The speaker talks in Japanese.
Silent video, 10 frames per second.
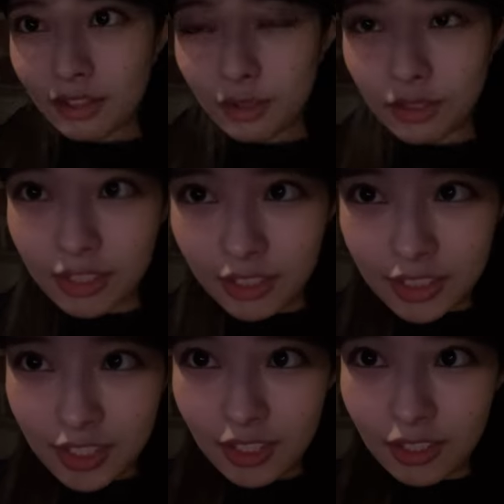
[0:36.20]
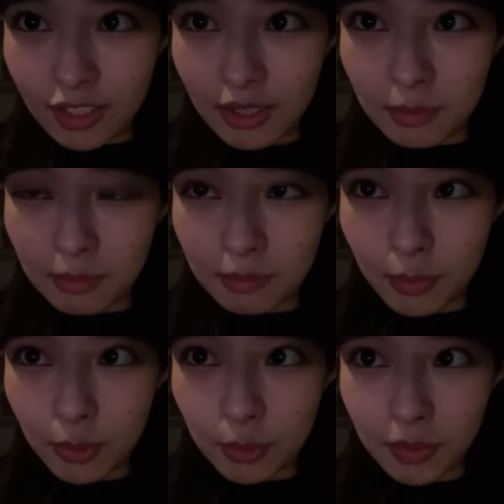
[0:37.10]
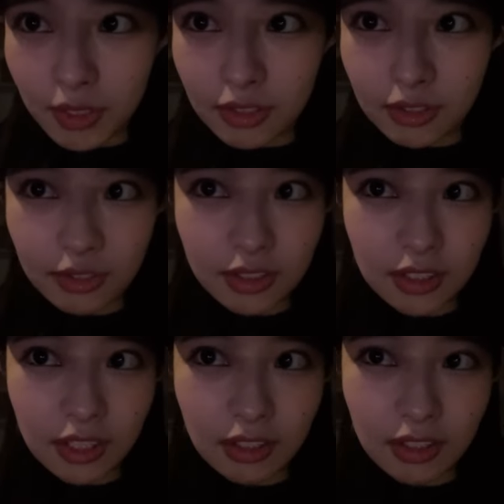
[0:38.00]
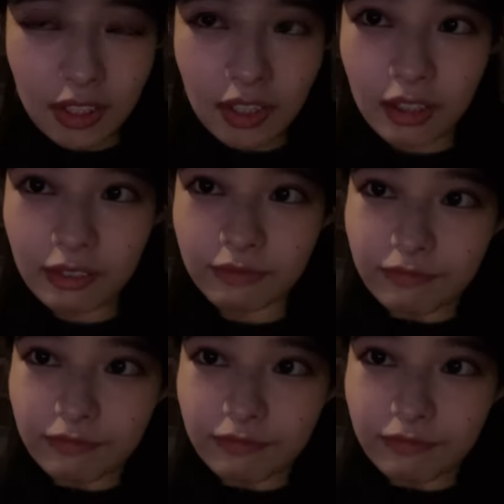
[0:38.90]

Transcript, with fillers: そう入りしたらねもうメイクの時間で